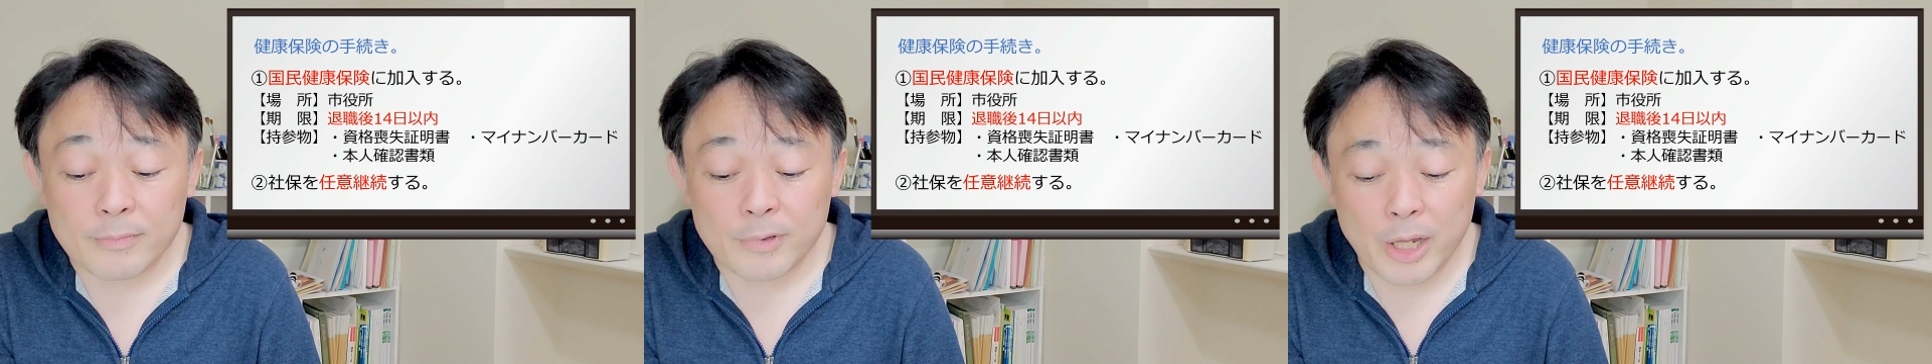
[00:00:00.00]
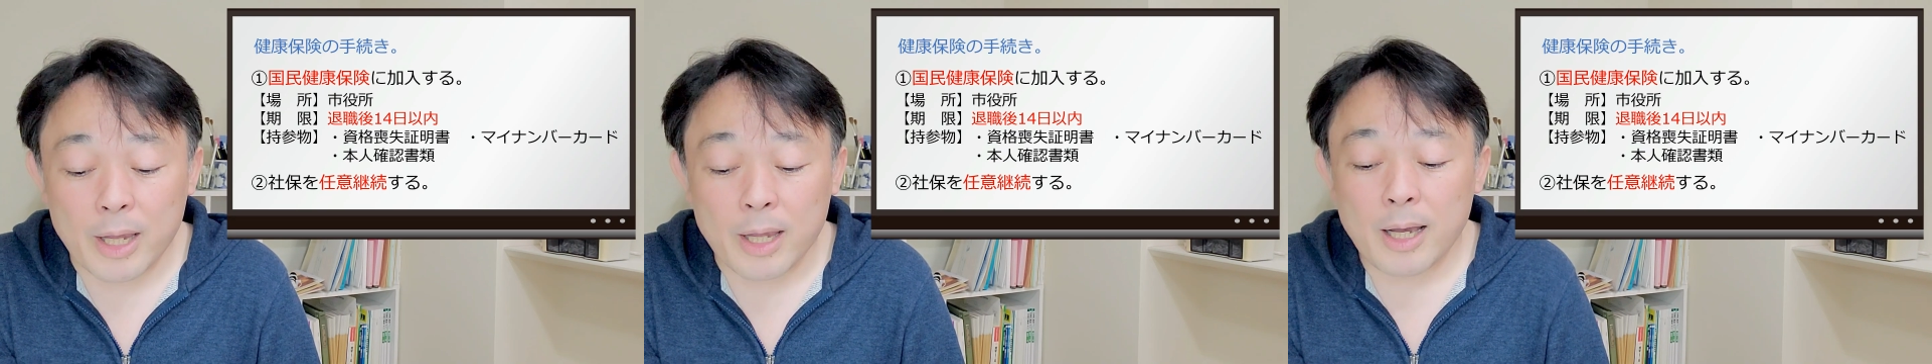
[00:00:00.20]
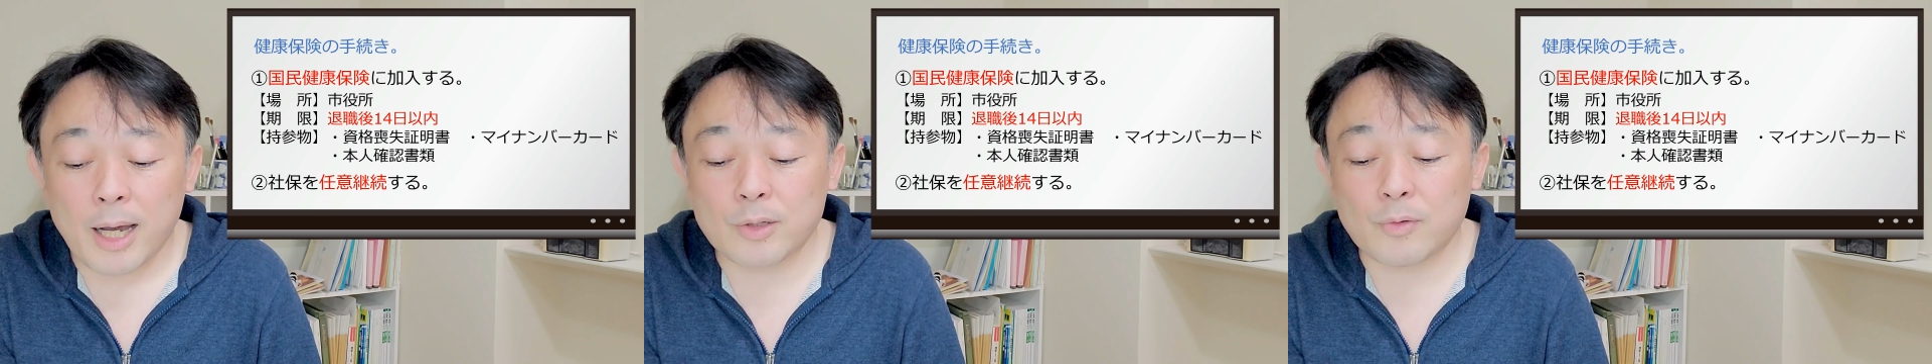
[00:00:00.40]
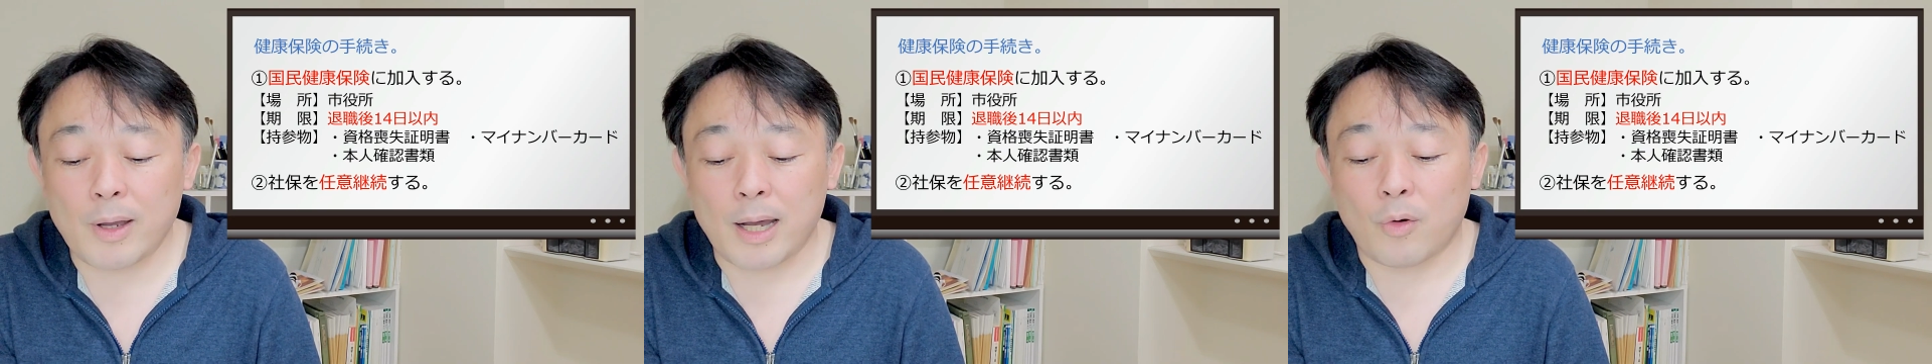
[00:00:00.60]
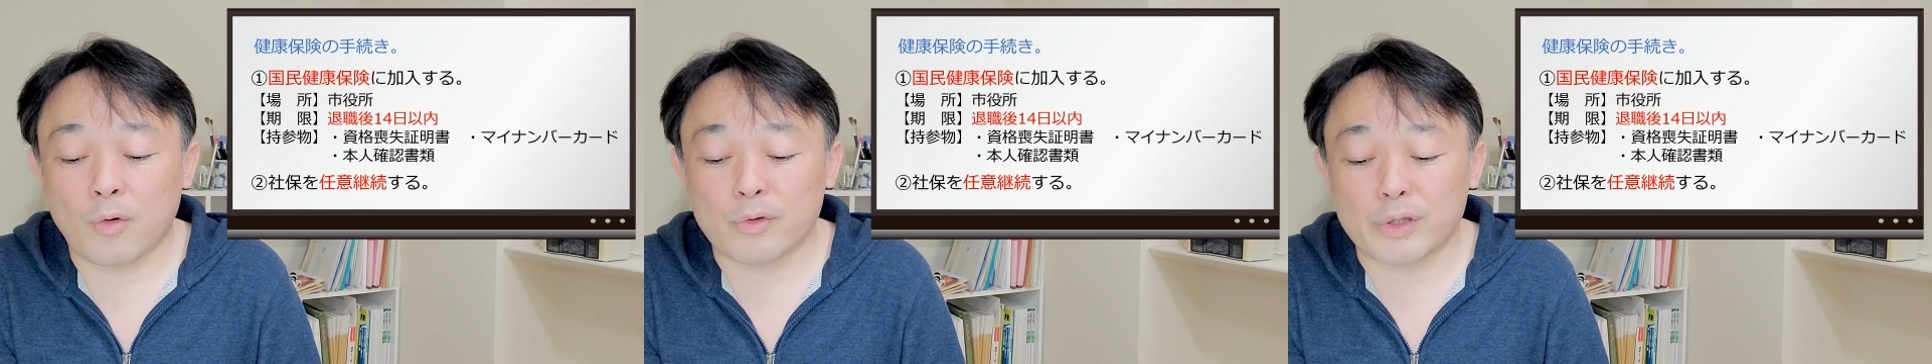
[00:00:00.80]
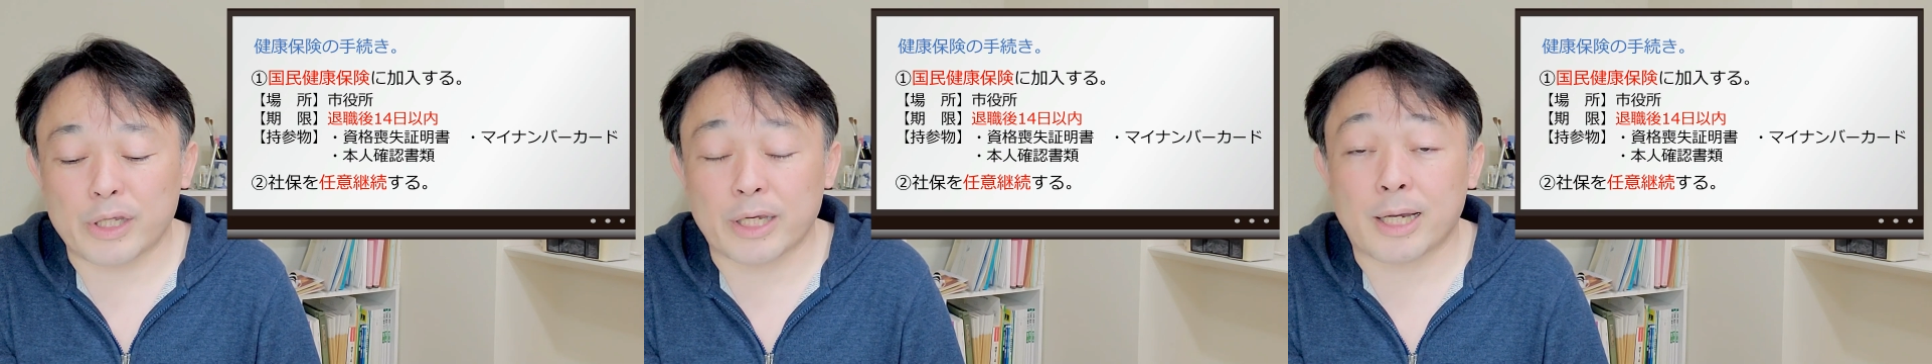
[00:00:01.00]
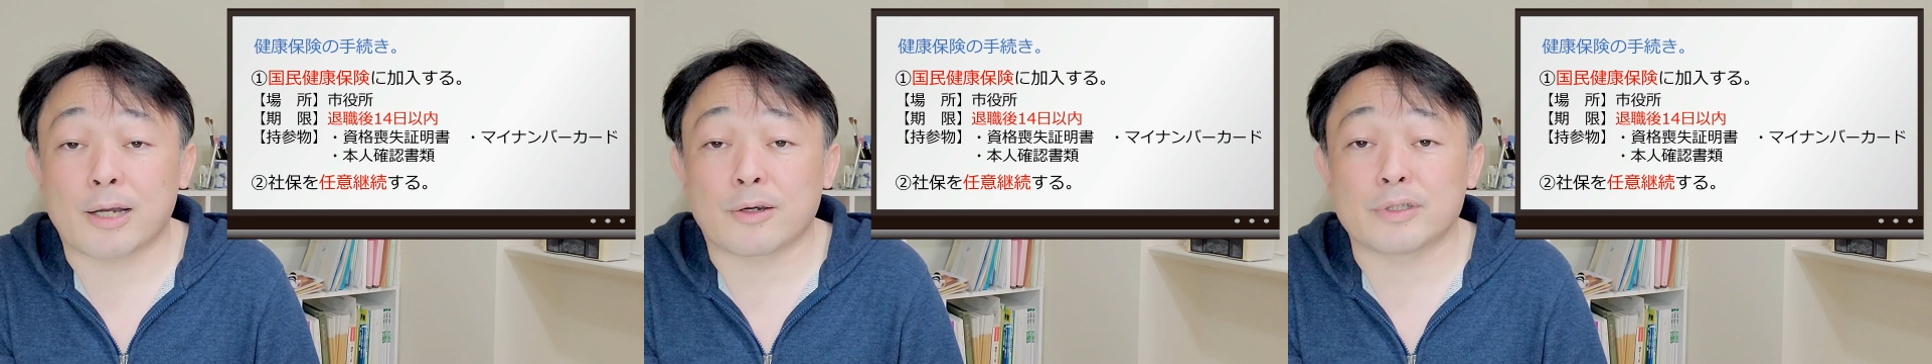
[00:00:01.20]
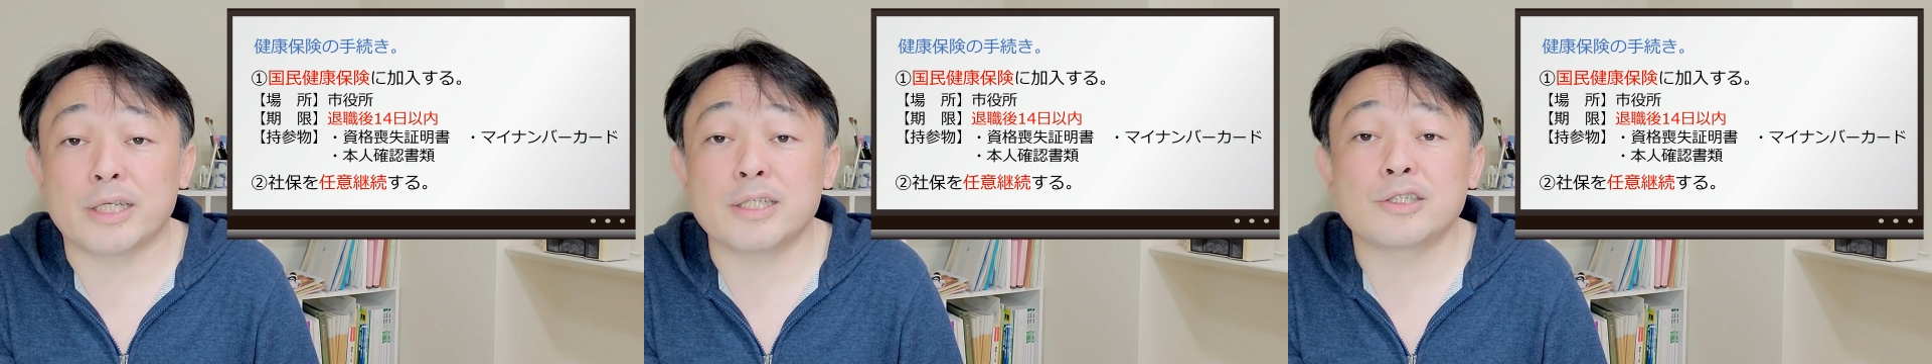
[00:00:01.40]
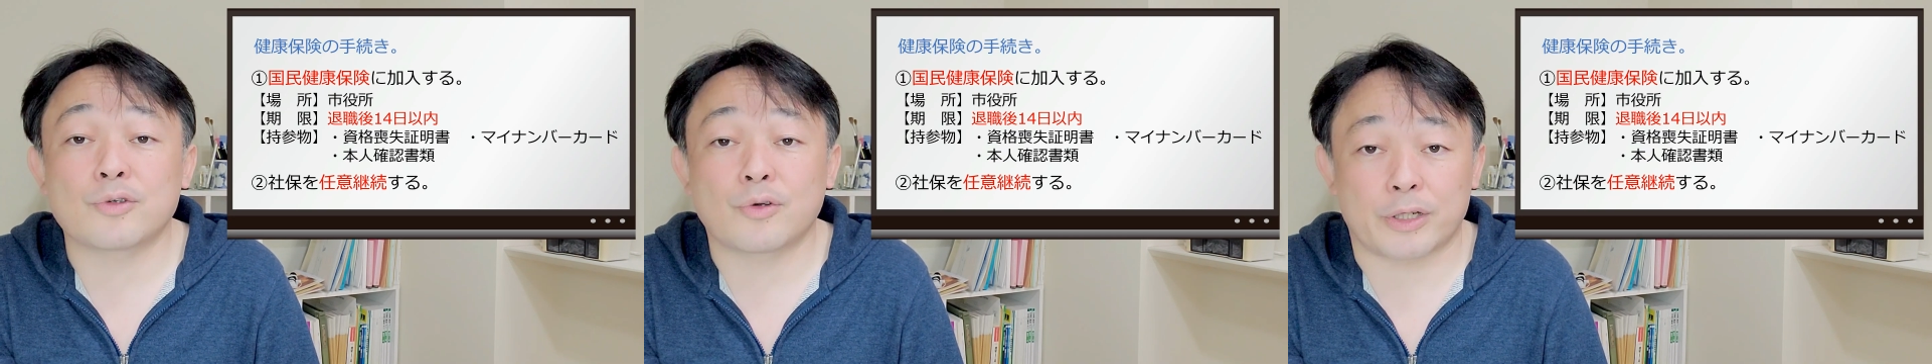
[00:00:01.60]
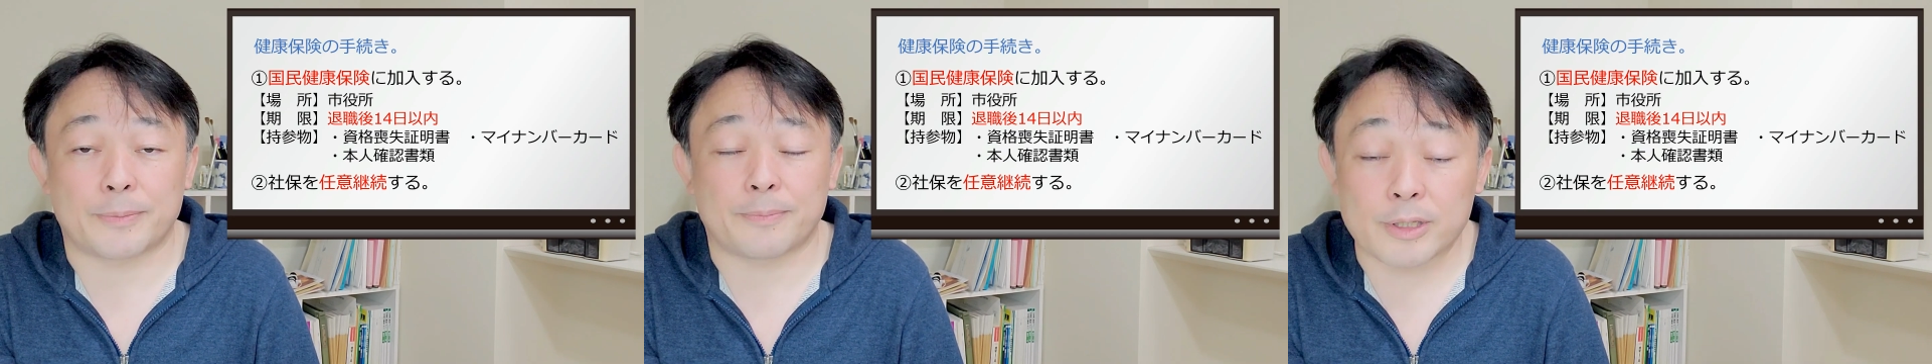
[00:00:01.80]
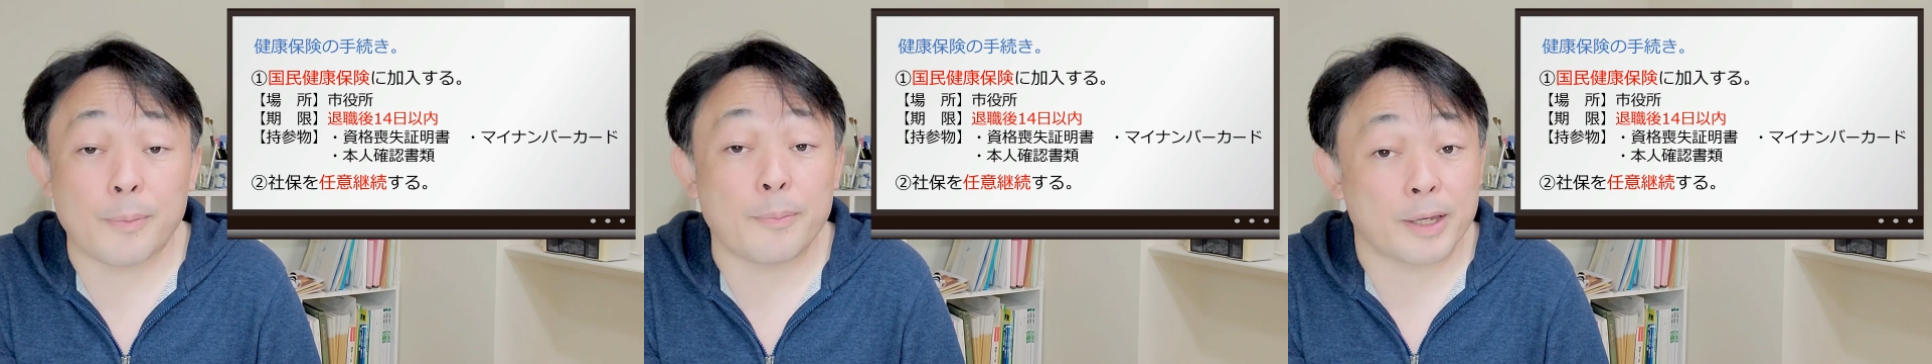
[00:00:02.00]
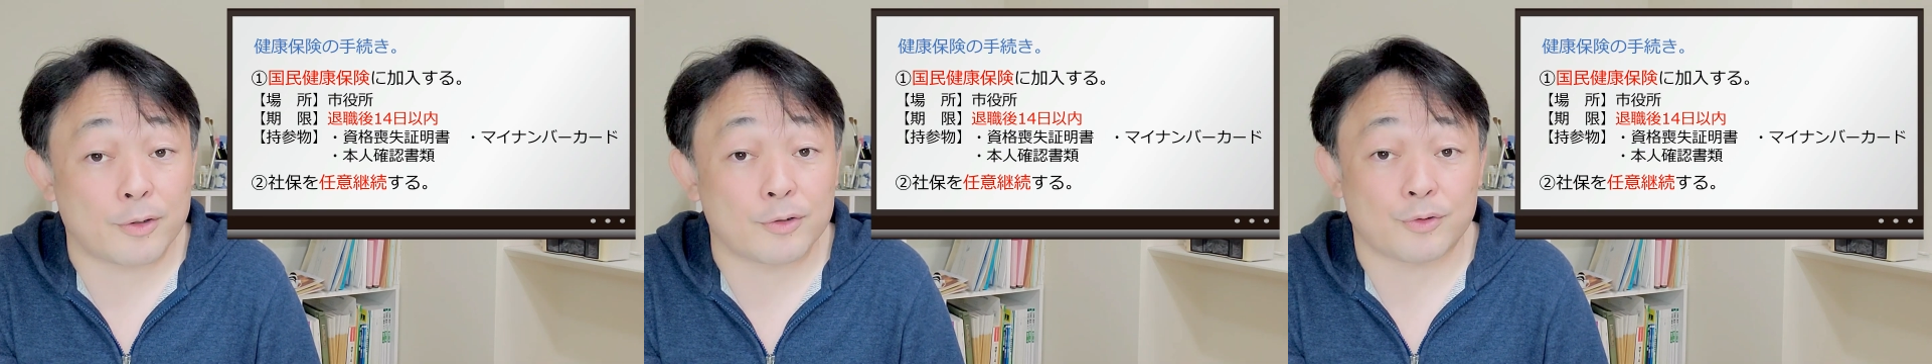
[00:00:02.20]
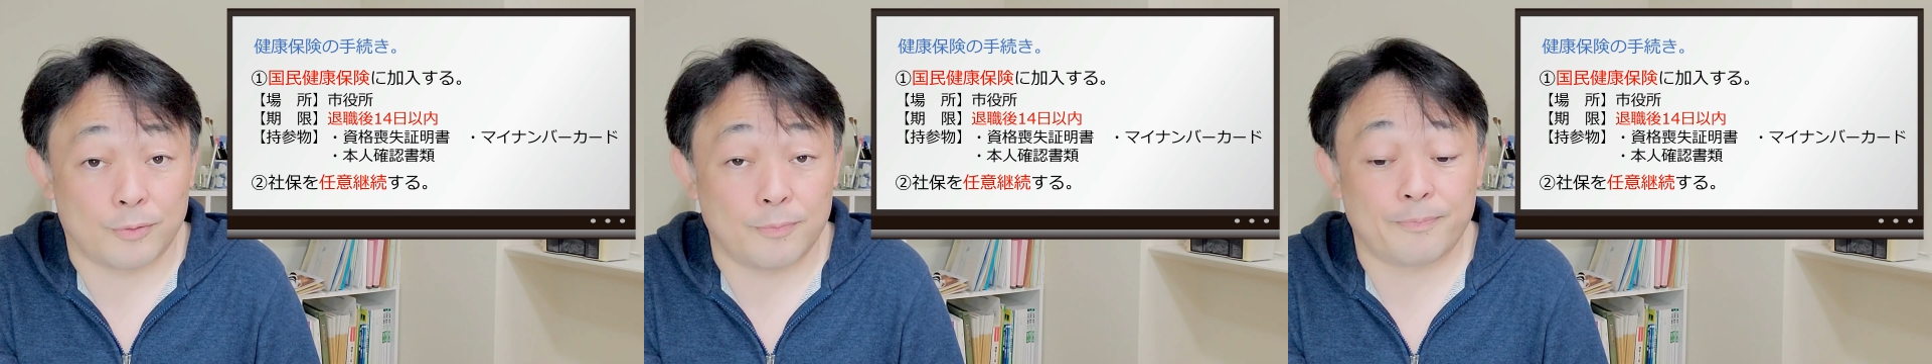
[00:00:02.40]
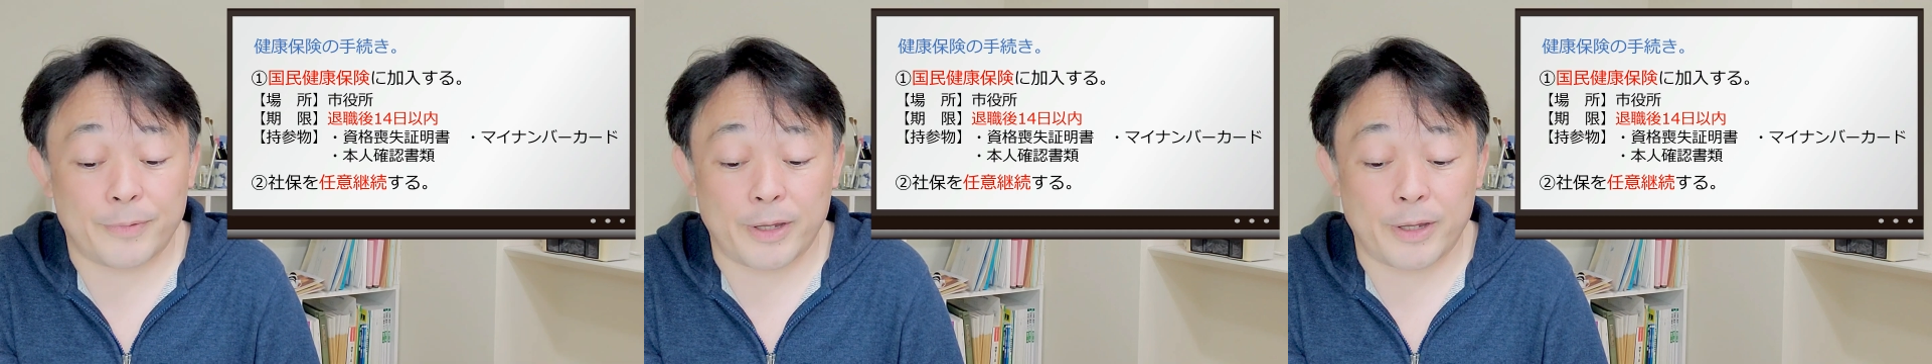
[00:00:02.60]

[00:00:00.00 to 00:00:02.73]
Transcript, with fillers: で、あとは本人確認書類、運転免許証。